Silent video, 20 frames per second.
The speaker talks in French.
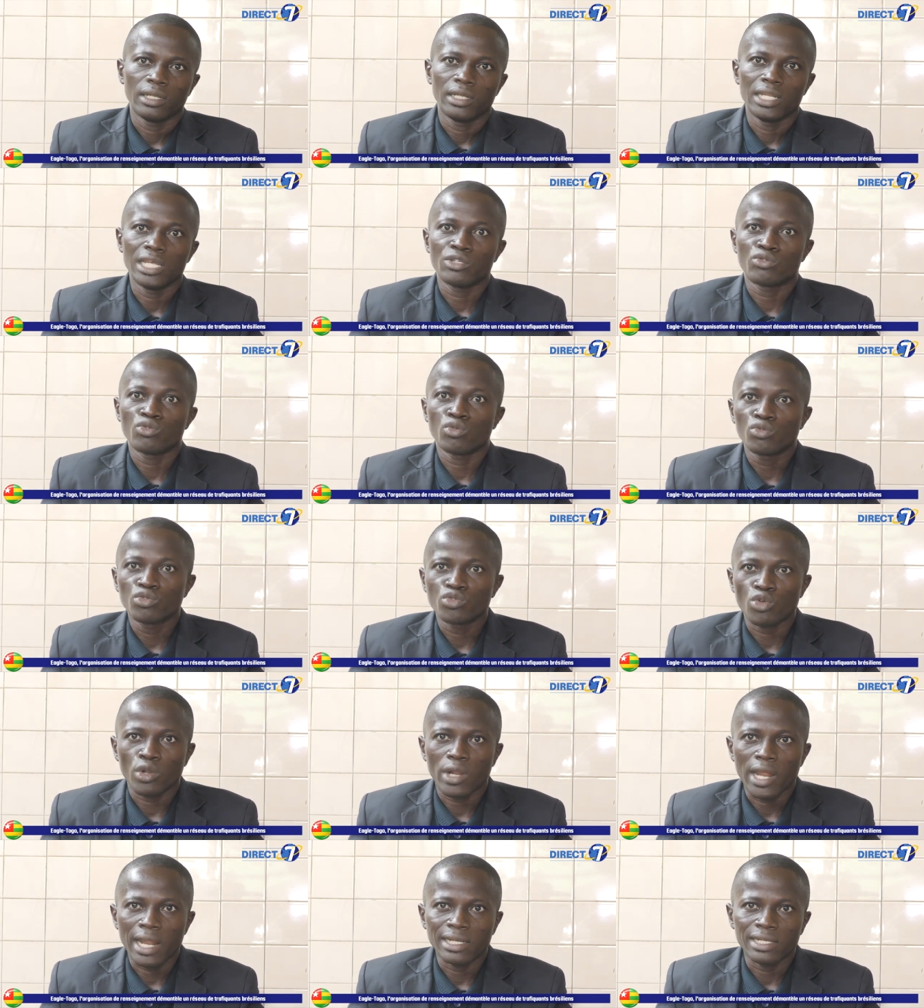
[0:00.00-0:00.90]
les autres
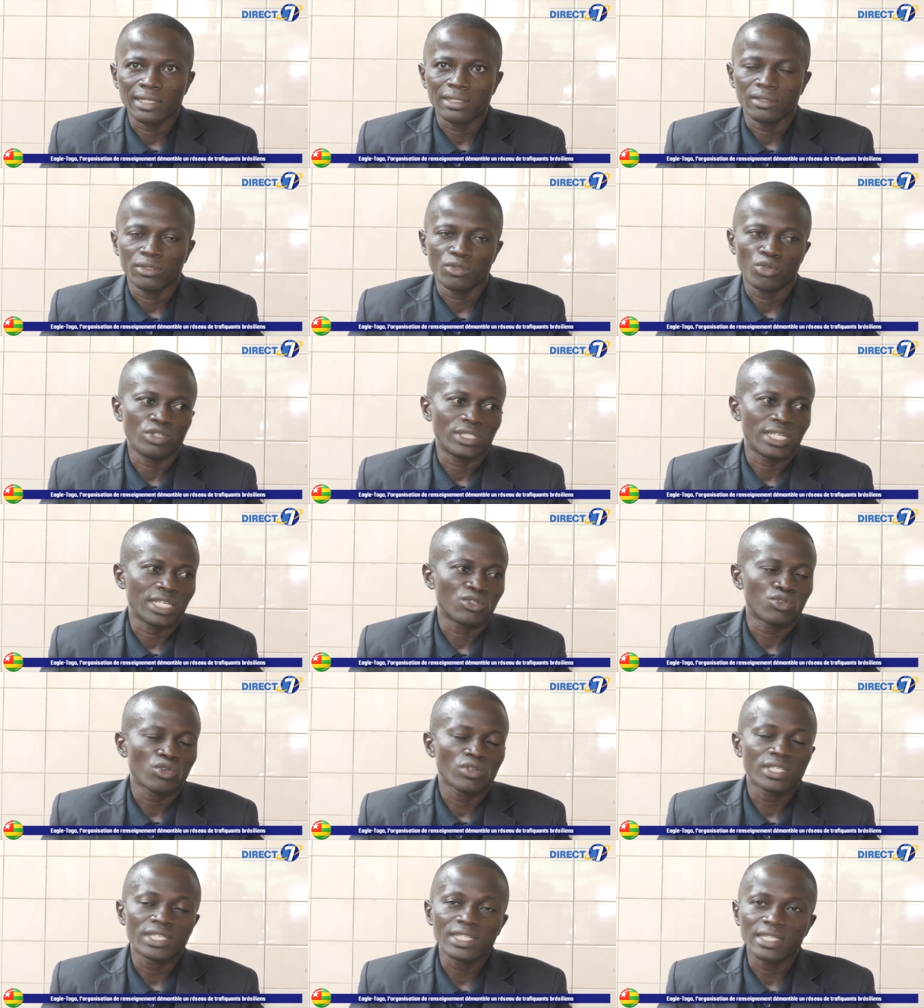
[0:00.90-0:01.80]
organes de
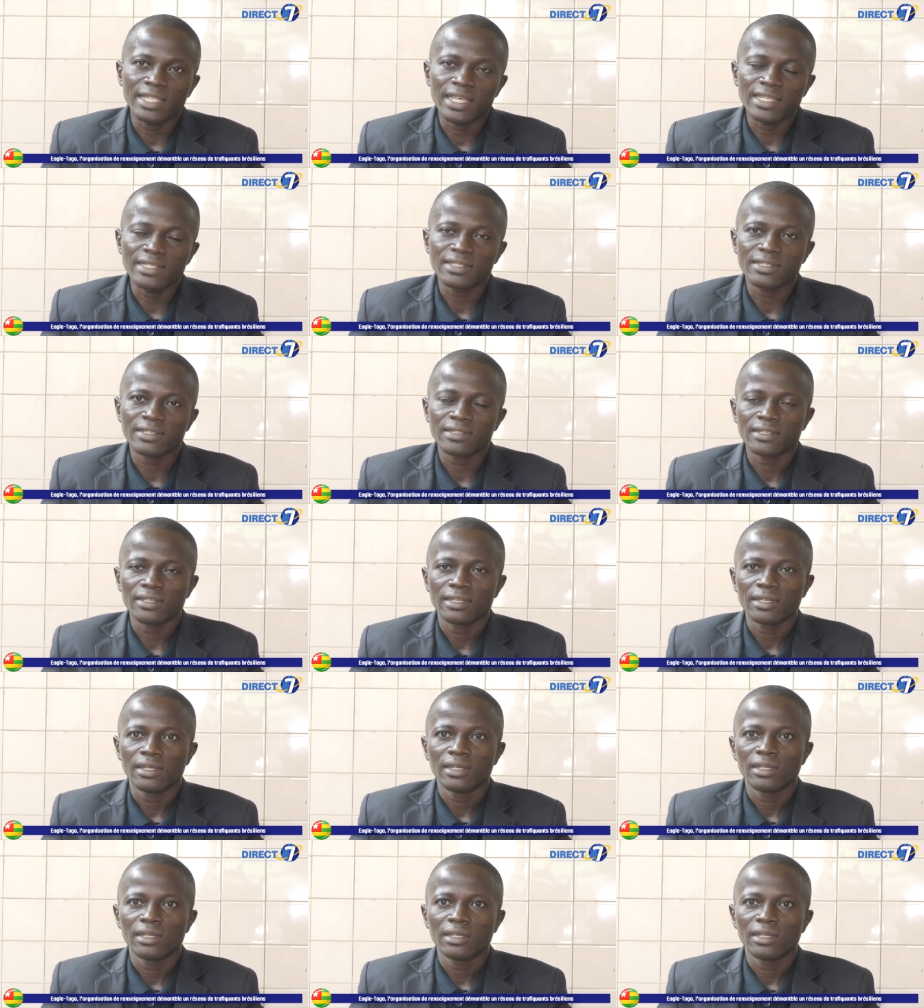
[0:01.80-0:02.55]
gestion CITES,